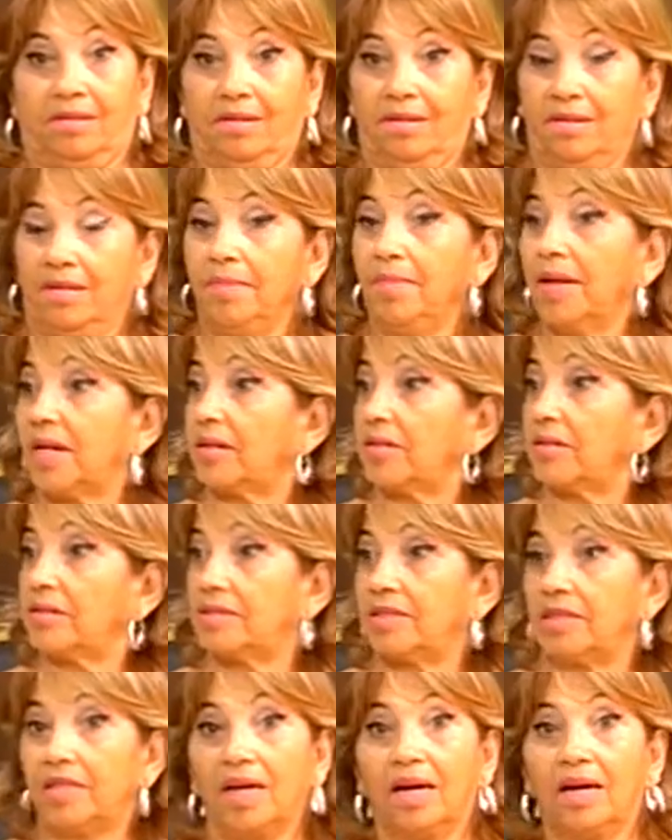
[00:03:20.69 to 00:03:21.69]
ni me
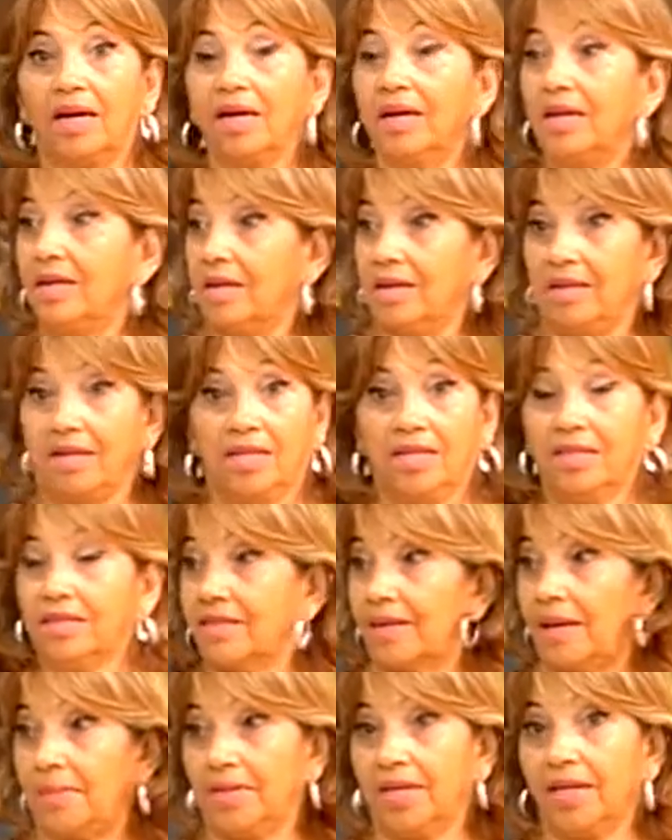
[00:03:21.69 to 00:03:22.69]
conocía, ni
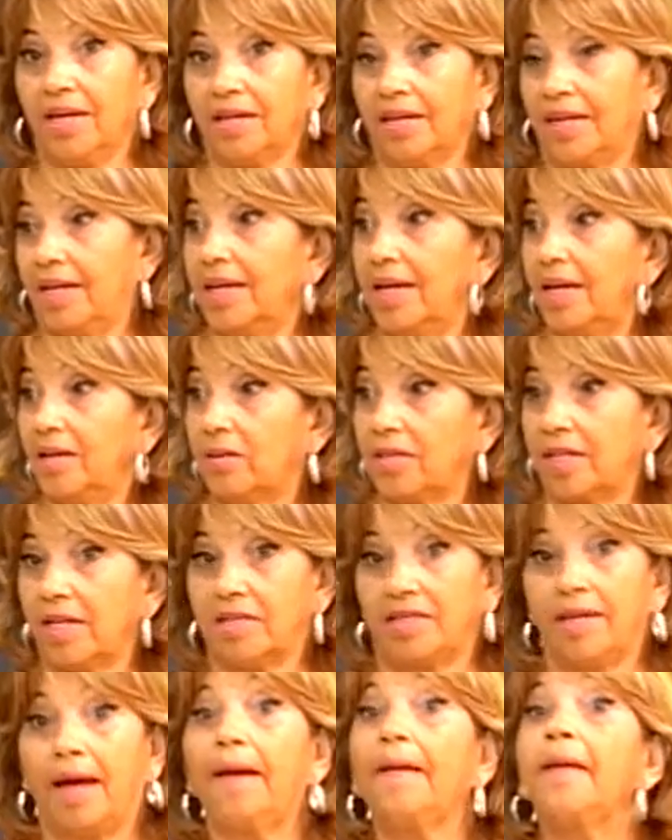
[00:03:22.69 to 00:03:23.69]
sabía qué era lo que
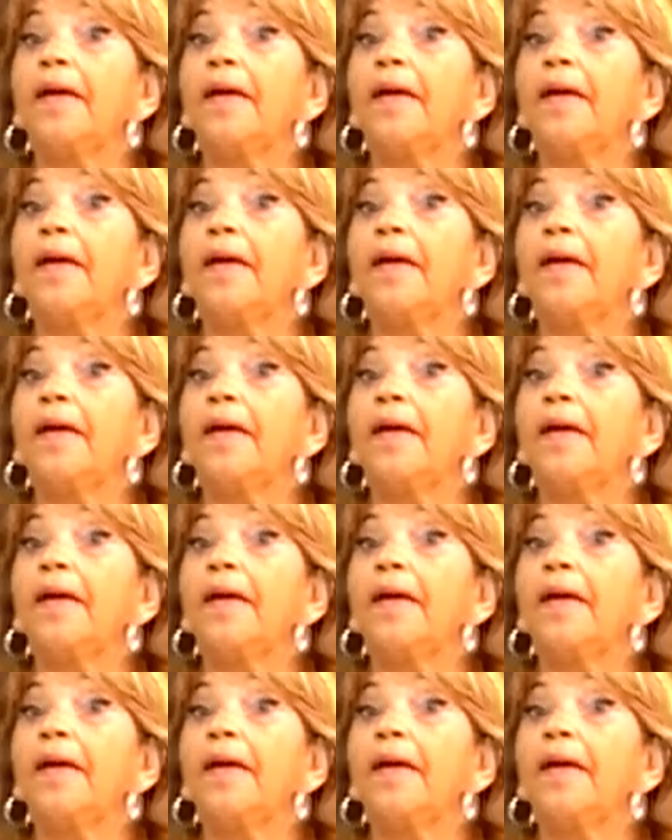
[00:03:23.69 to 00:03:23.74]
hacía.